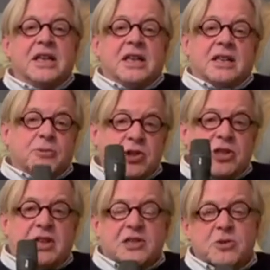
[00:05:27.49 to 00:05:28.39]
Ich wünsche
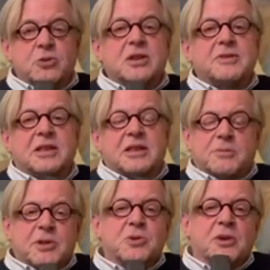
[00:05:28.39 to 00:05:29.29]
Ihnen alles Gute, will da
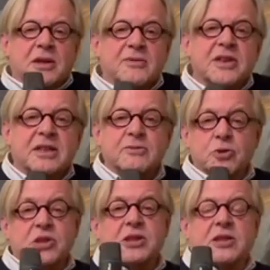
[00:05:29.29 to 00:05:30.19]
nicht mehr zu lange werden, ich
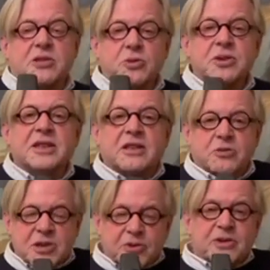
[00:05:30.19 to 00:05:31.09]
wünsche Ihnen alles Gute hier
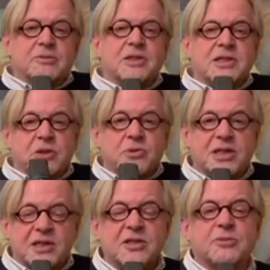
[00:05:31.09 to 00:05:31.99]
aus London. Wir sehen
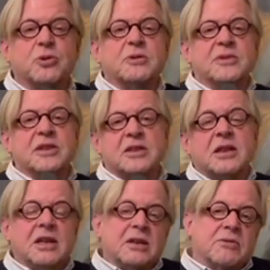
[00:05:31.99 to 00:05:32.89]
uns nächste Woche wieder,
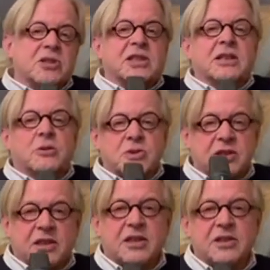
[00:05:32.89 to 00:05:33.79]
wahrscheinlich aus
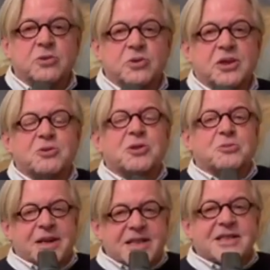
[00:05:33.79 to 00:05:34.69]
Italien oder aus der
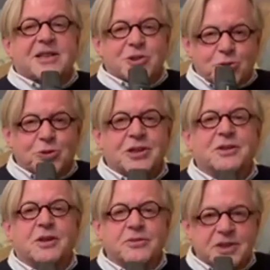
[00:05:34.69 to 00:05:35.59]
Schweiz. Alles Gute,
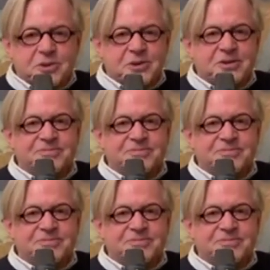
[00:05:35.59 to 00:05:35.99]
auf Wiederhören.